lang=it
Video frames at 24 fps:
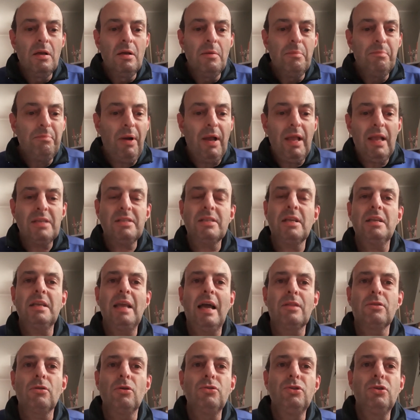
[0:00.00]
Poi ha
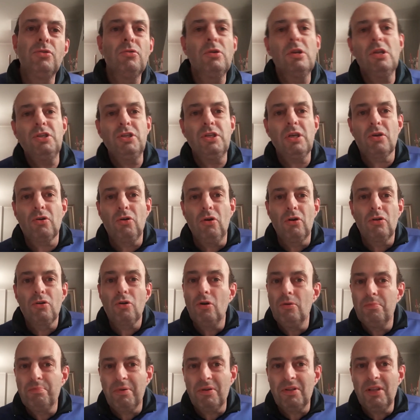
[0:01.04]
segnato Diurici col
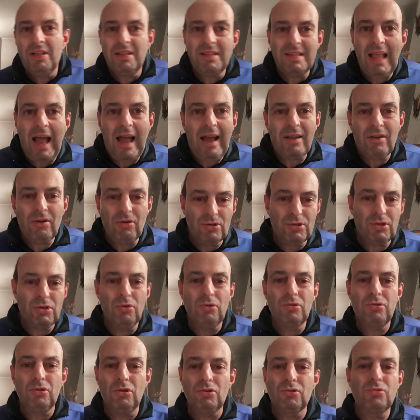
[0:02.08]
colpo di tacco
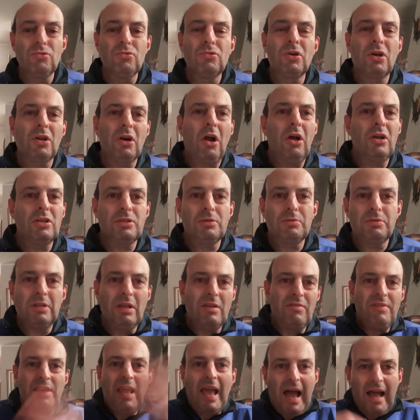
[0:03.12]
sotto su un cross
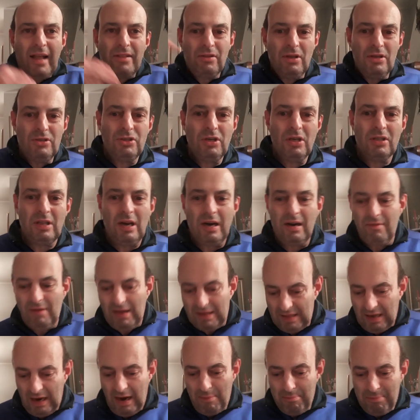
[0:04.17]
deviato, eccetera,
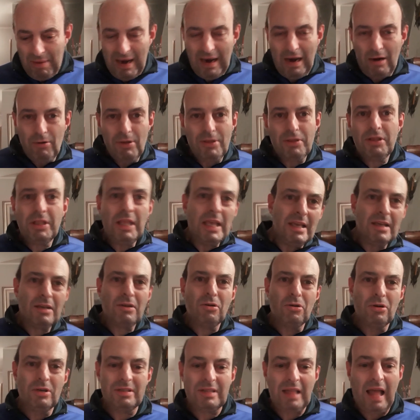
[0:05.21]
arrivata alla palla, lui
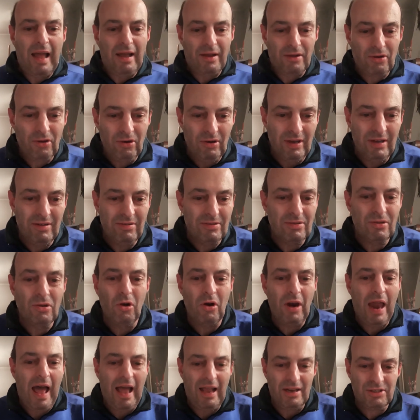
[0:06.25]
ticco il tacco, è un
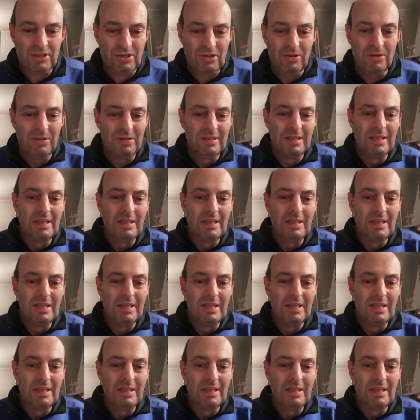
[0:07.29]
golasso.